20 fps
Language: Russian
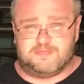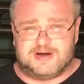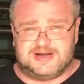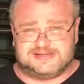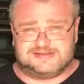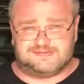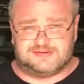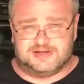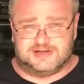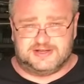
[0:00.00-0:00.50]

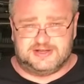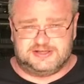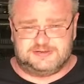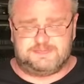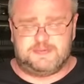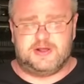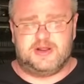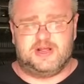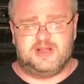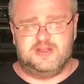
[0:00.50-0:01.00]
масла из
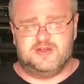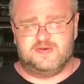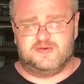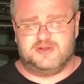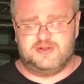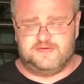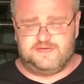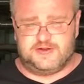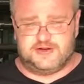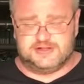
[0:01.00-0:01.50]

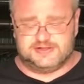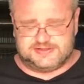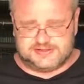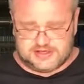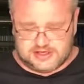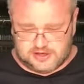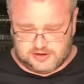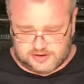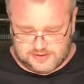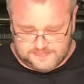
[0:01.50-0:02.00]
переднего
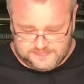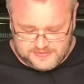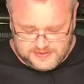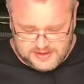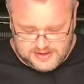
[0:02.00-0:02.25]
дифференциала